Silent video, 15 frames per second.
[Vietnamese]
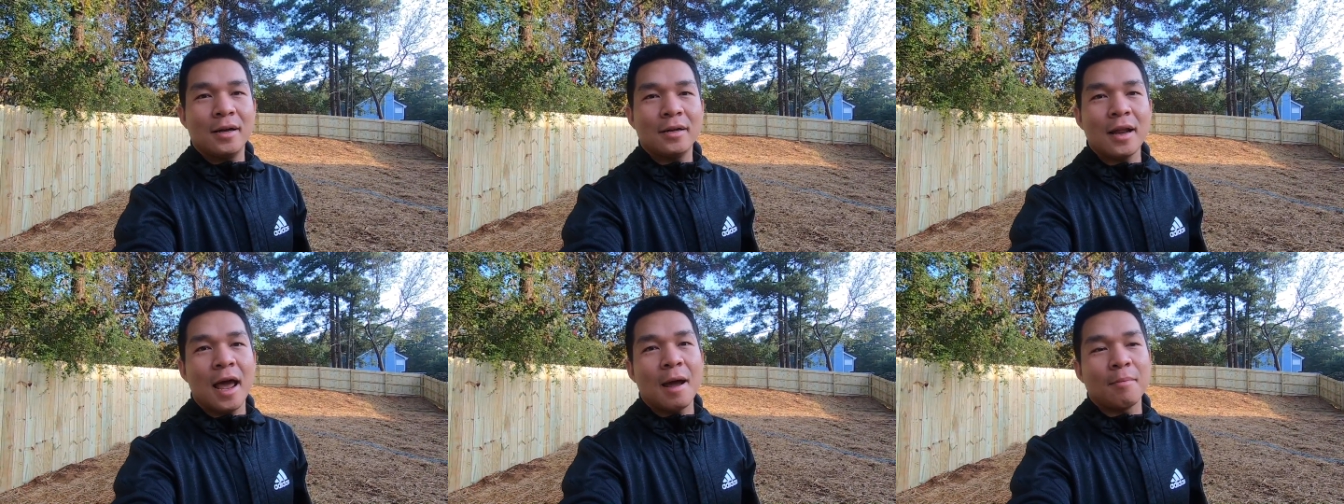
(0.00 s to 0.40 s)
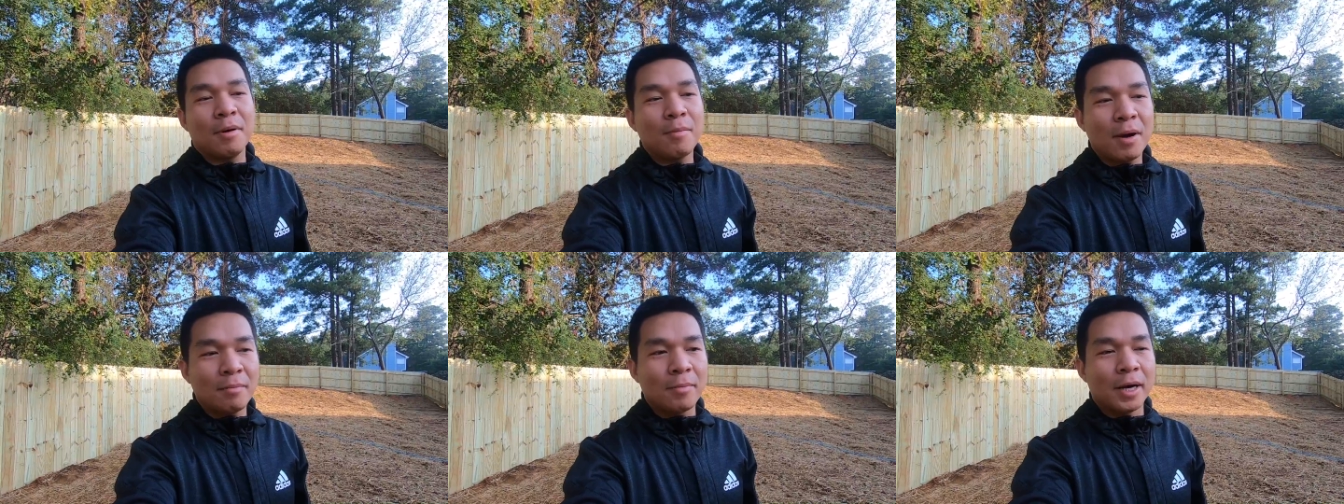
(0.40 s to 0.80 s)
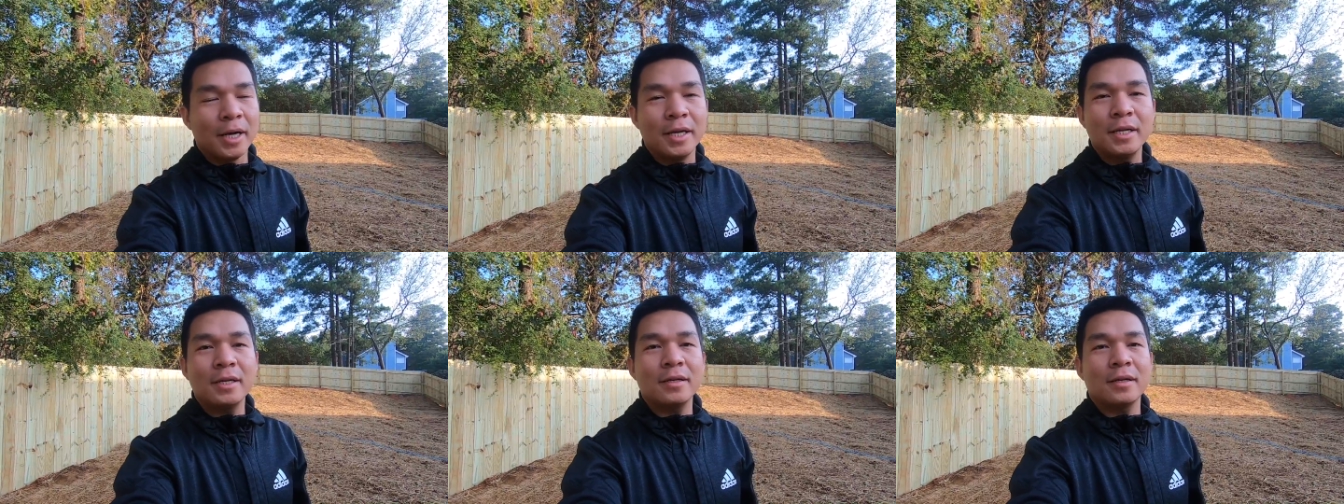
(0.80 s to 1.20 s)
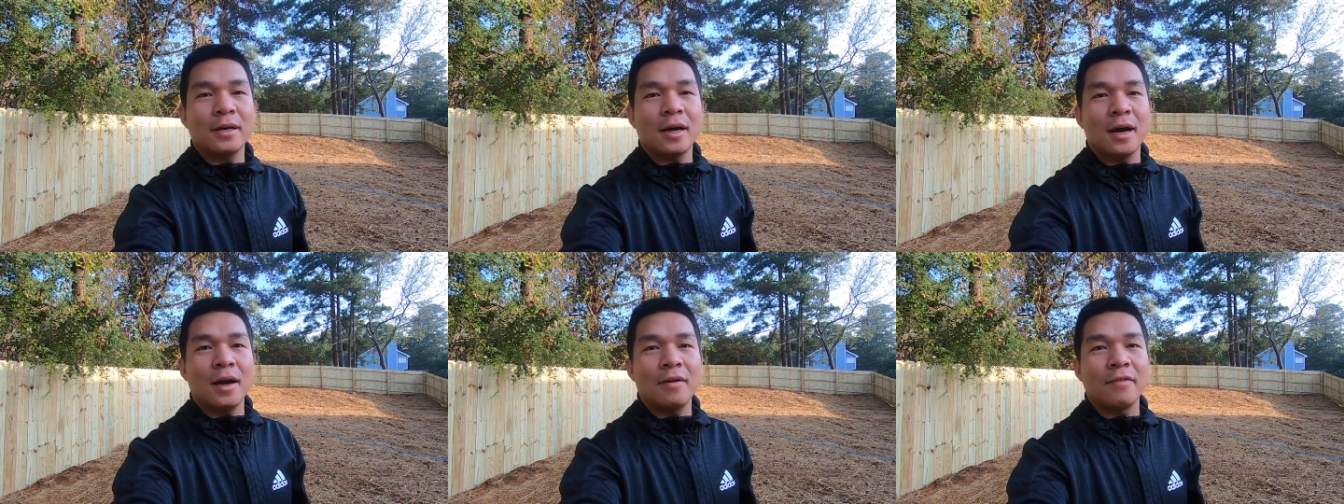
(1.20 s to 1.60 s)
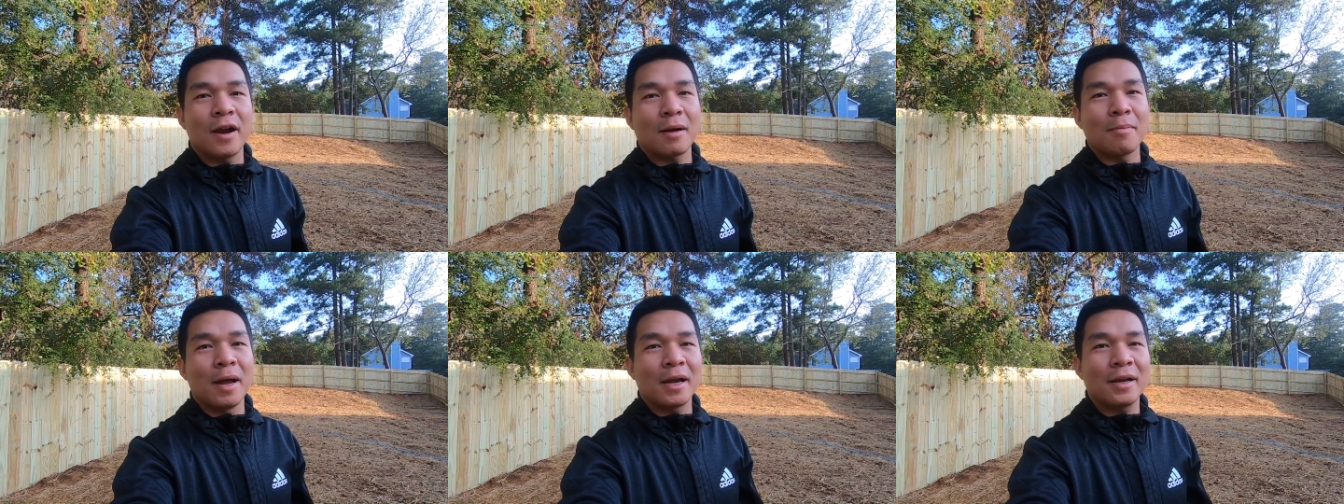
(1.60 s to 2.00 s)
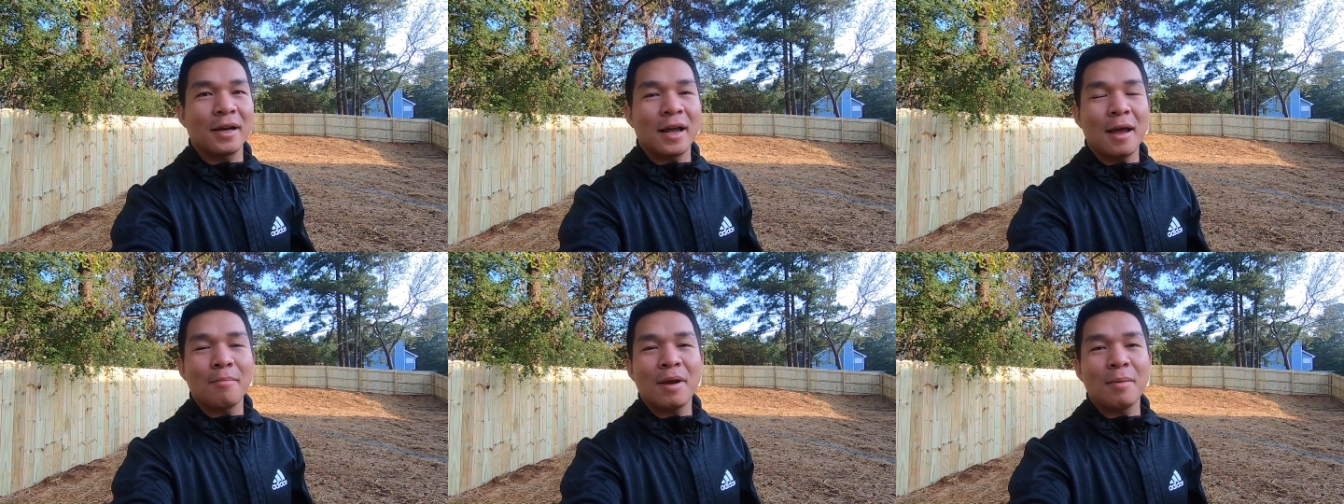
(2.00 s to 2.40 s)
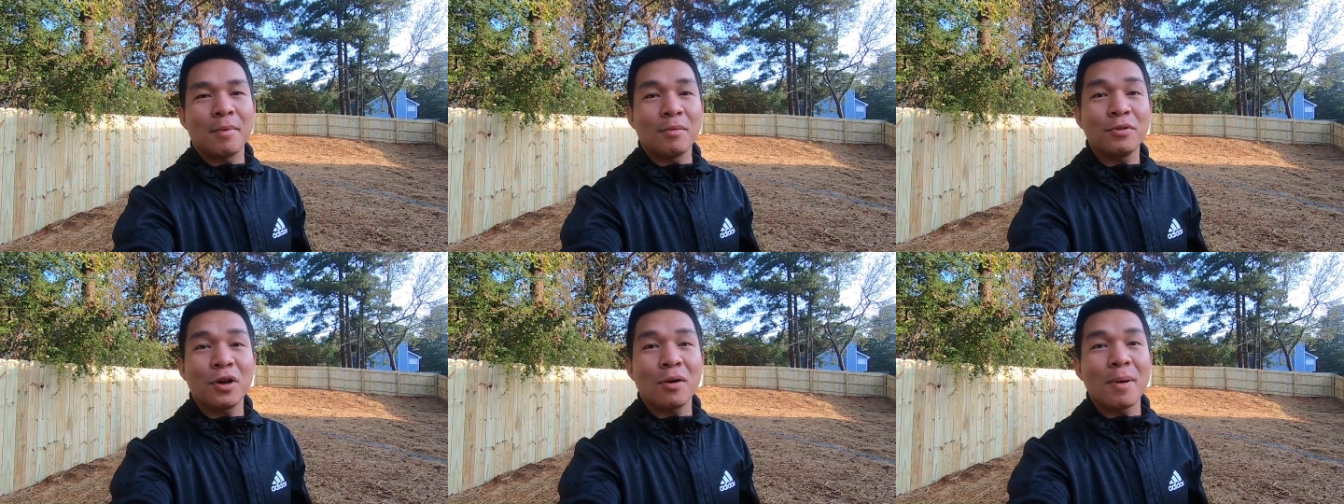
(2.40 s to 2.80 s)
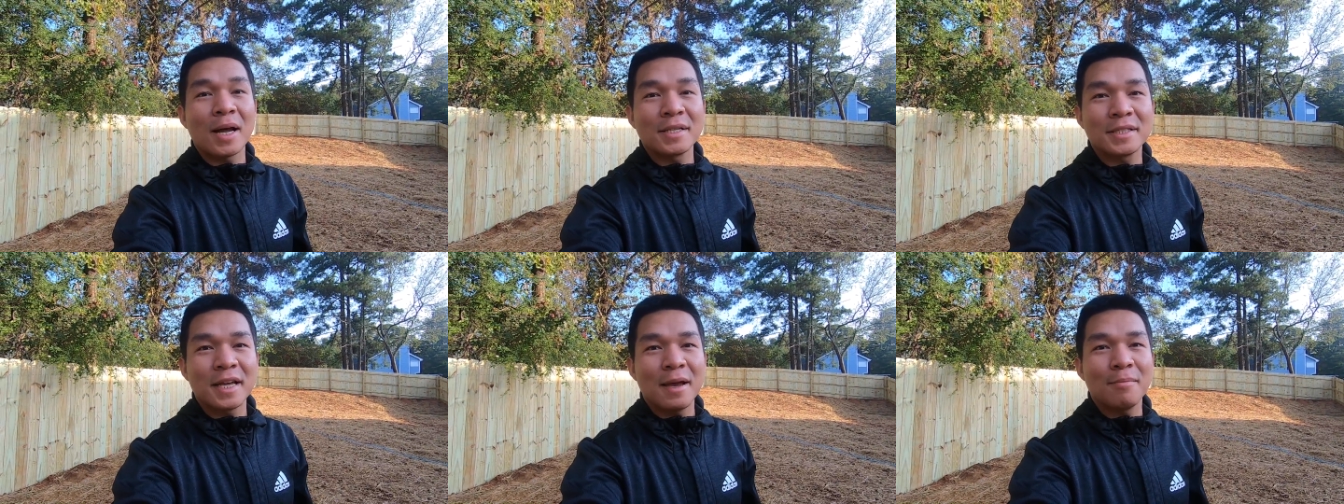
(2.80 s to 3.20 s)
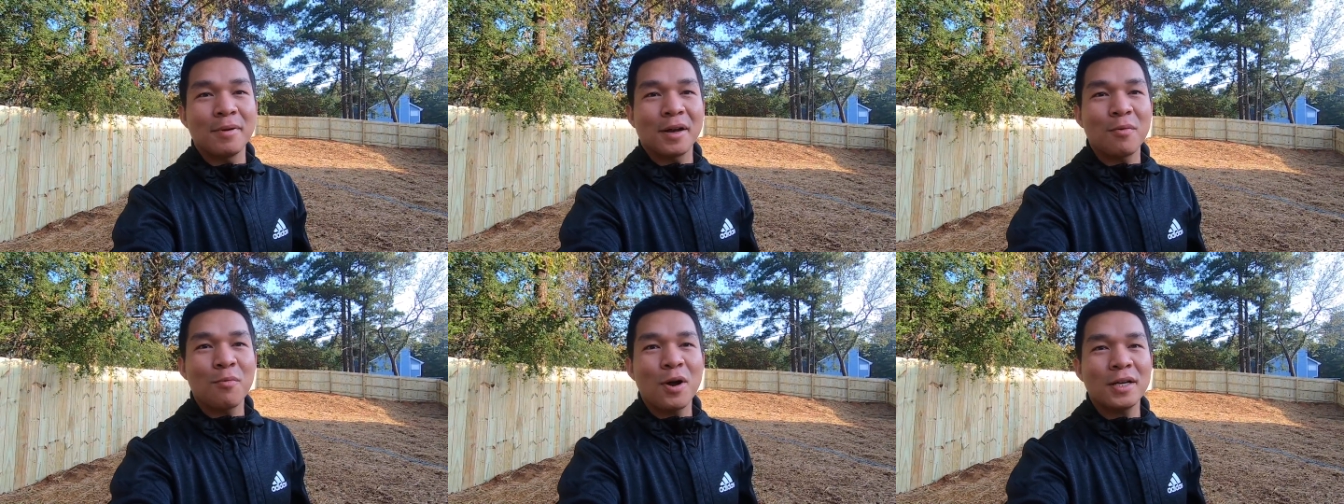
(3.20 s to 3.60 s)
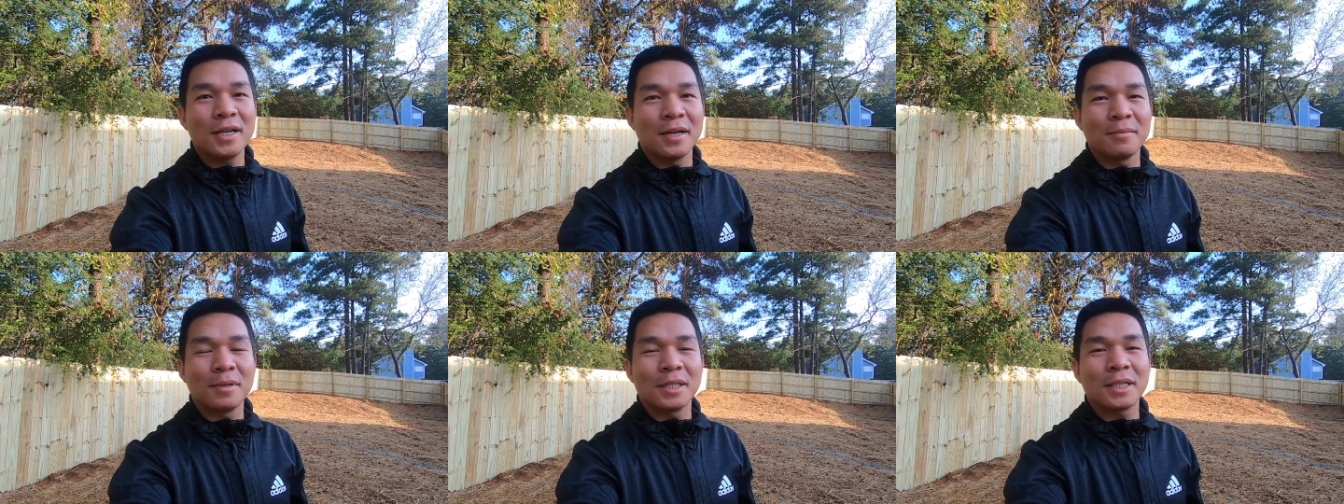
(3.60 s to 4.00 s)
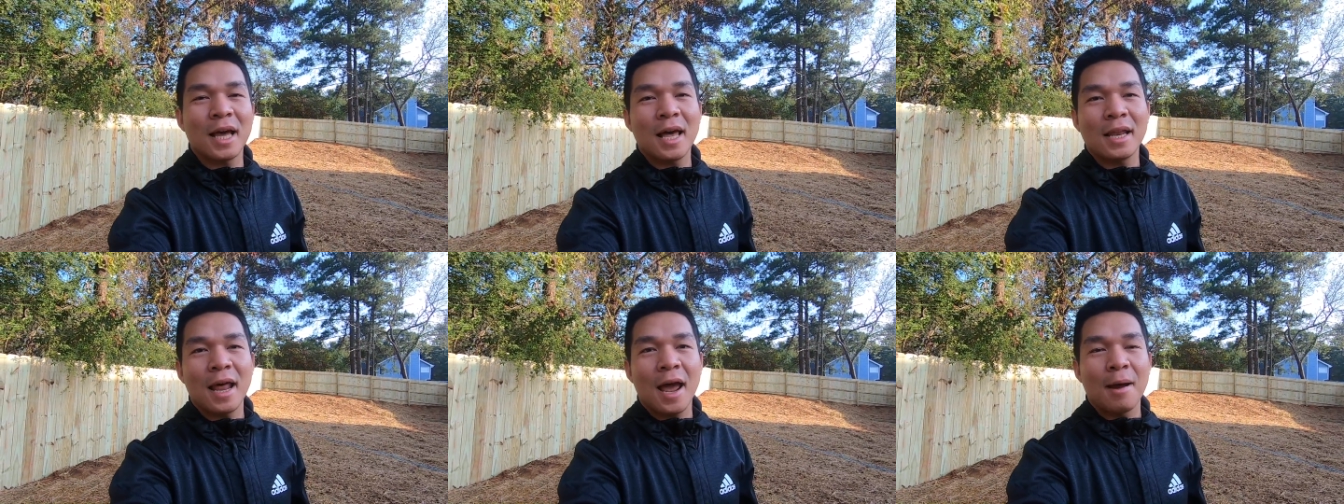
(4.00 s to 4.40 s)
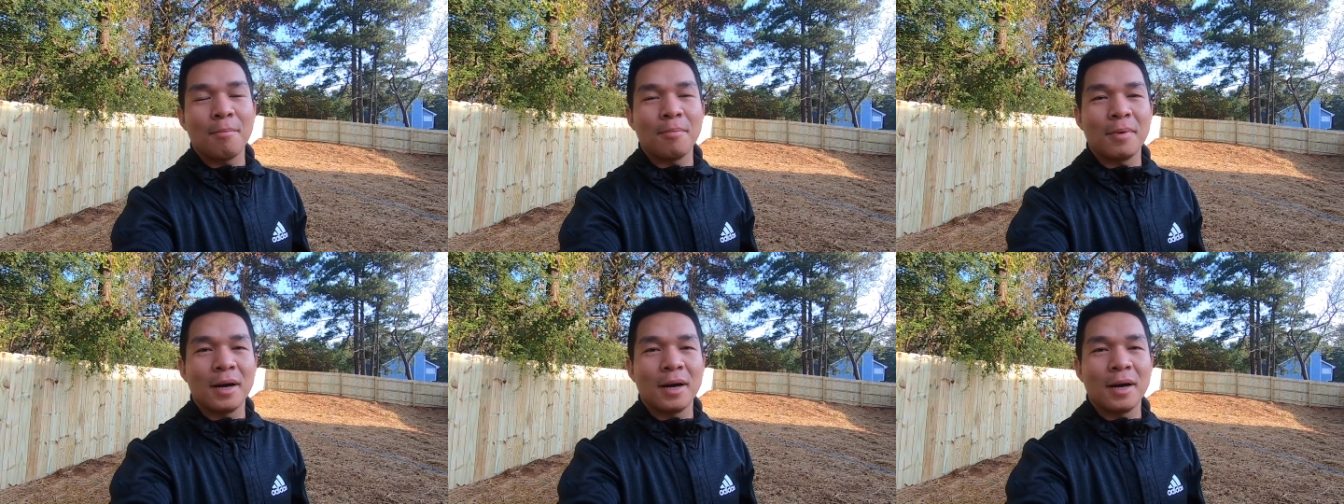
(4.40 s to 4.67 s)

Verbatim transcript: làm ở bên Mỹ, và đặc biệt là ngày hôm nay cũng cho các bạn xem là cái quá trình người ta làm